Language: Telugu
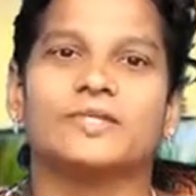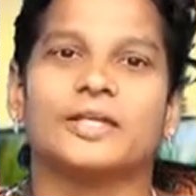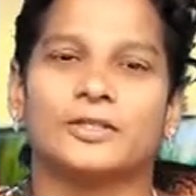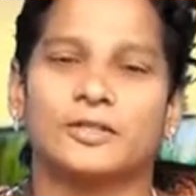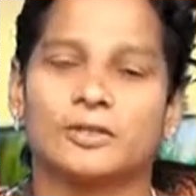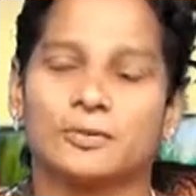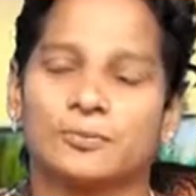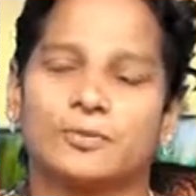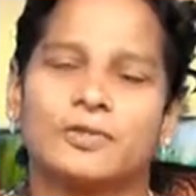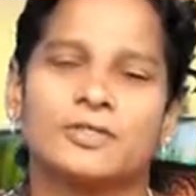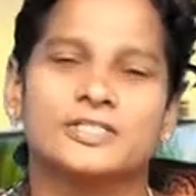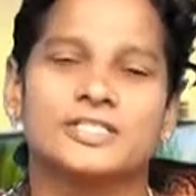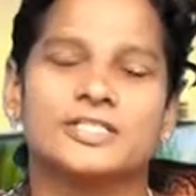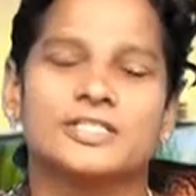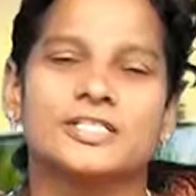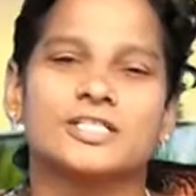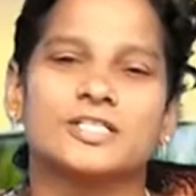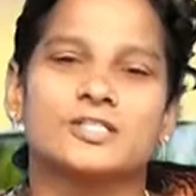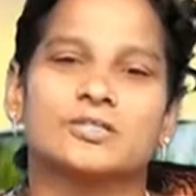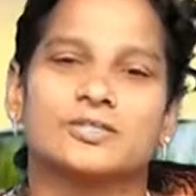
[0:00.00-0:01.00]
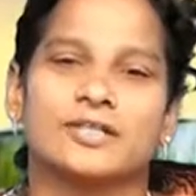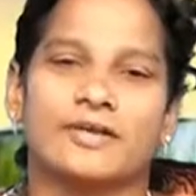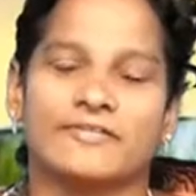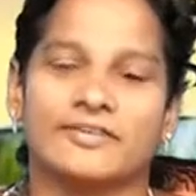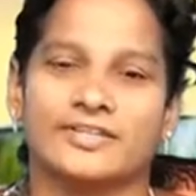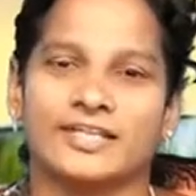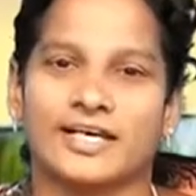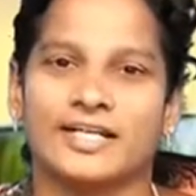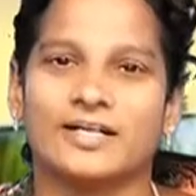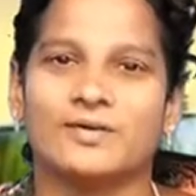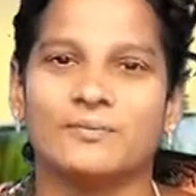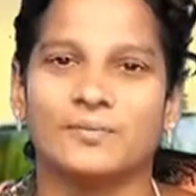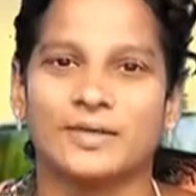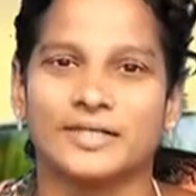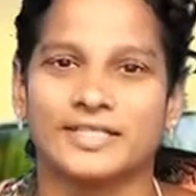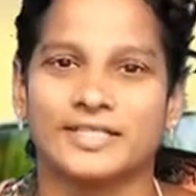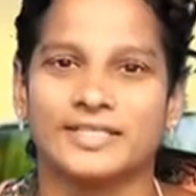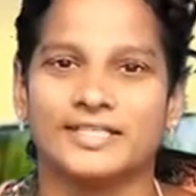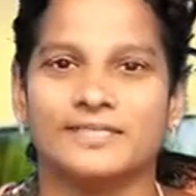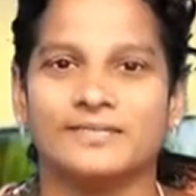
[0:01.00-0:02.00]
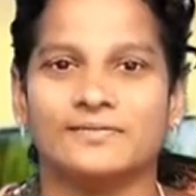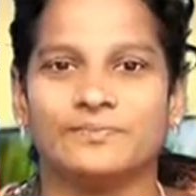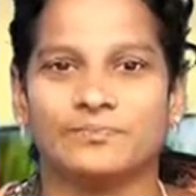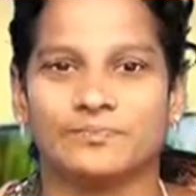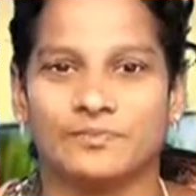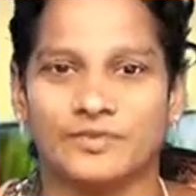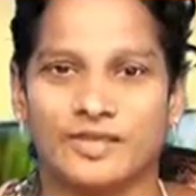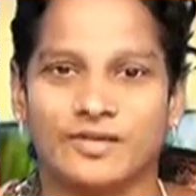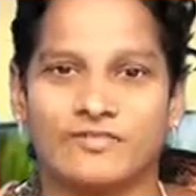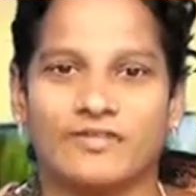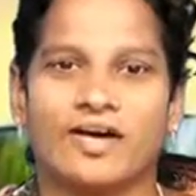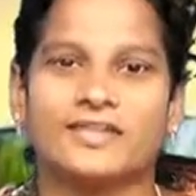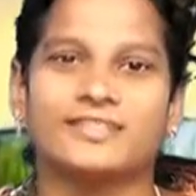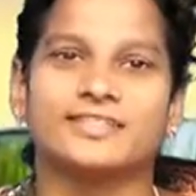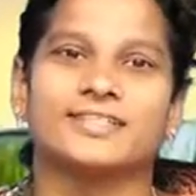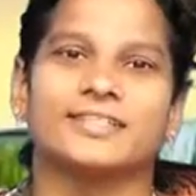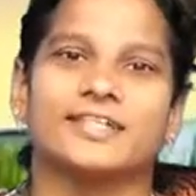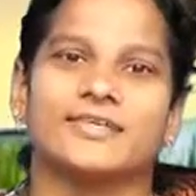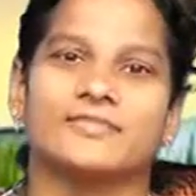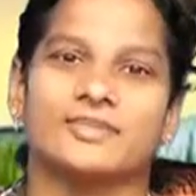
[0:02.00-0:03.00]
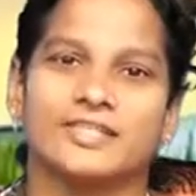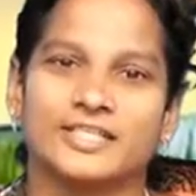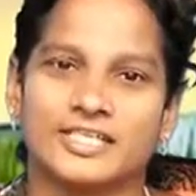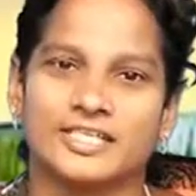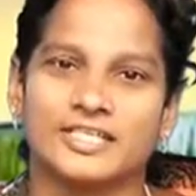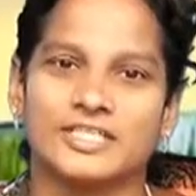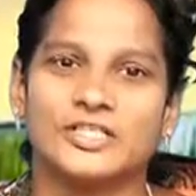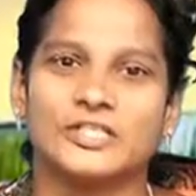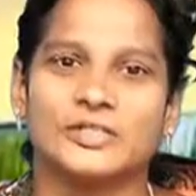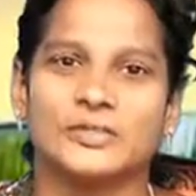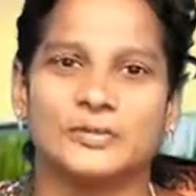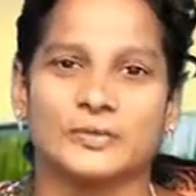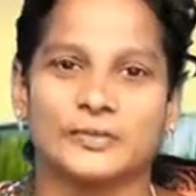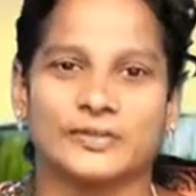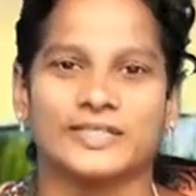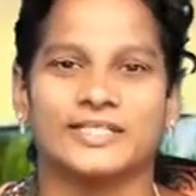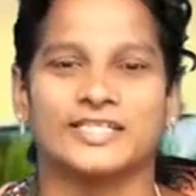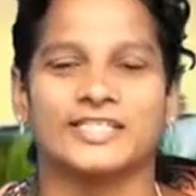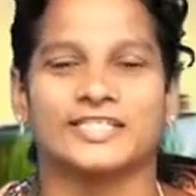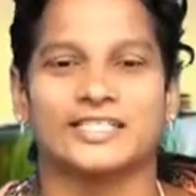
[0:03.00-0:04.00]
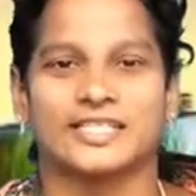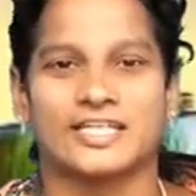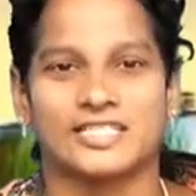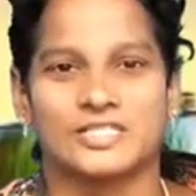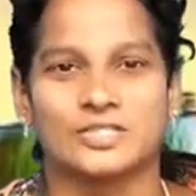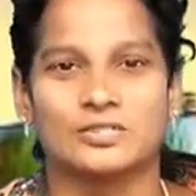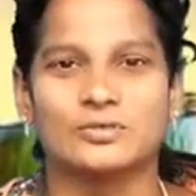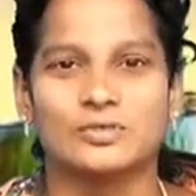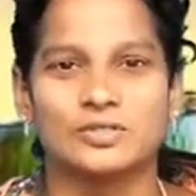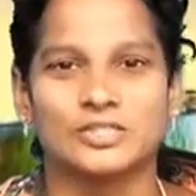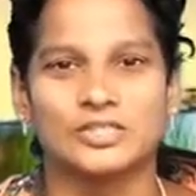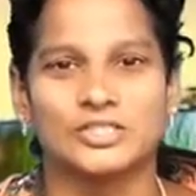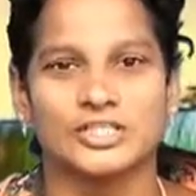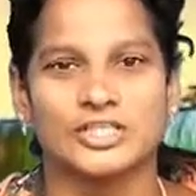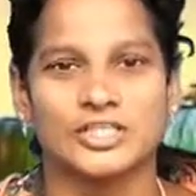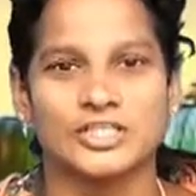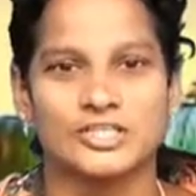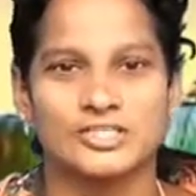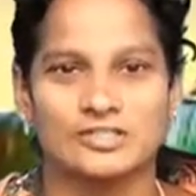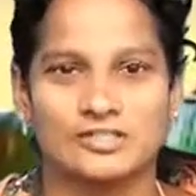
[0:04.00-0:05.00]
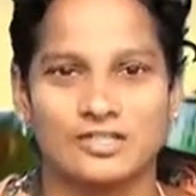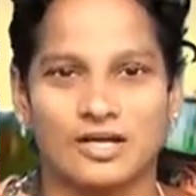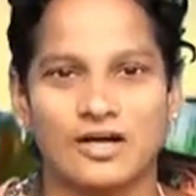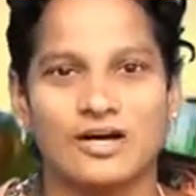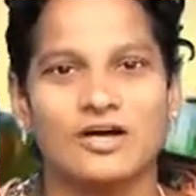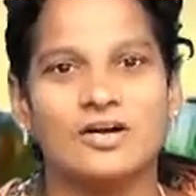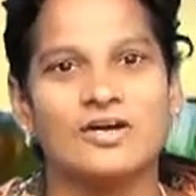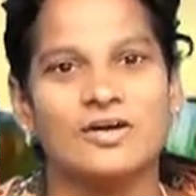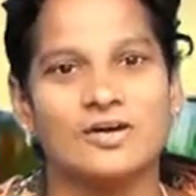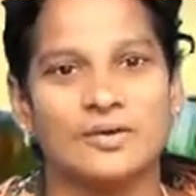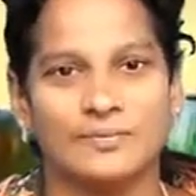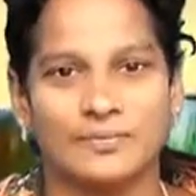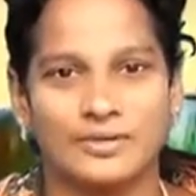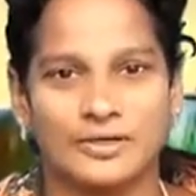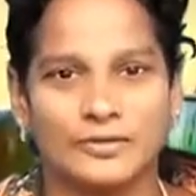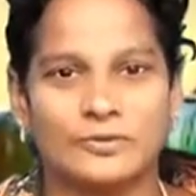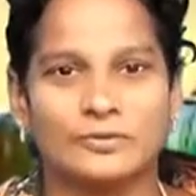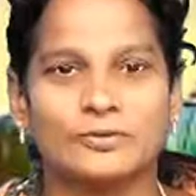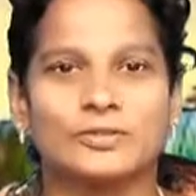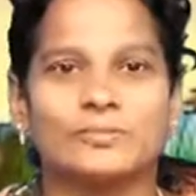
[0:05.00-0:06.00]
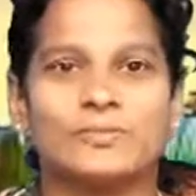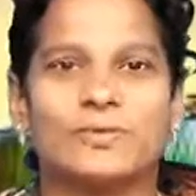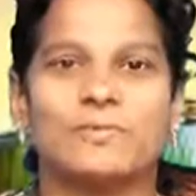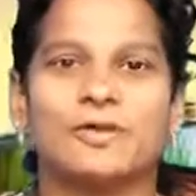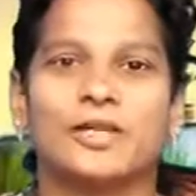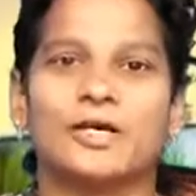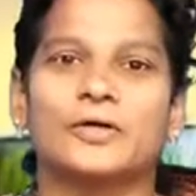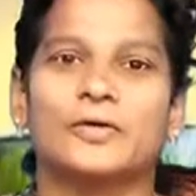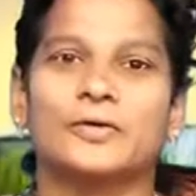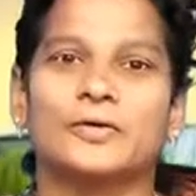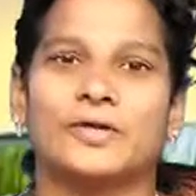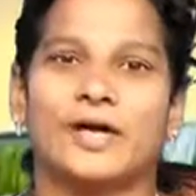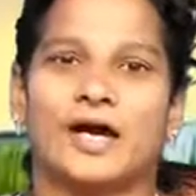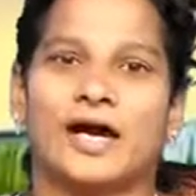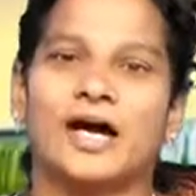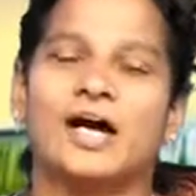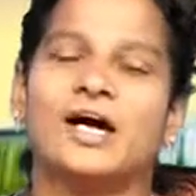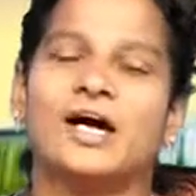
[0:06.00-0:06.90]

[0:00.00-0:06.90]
ఎంతో ప్రోత్సహిస్తున్న విధానం బట్టి దేవాతి దేవునికి కృతజ్ఞతాస్థుతులు చెల్లిస్తున్నాం మీ కుటుంబములకు కూడా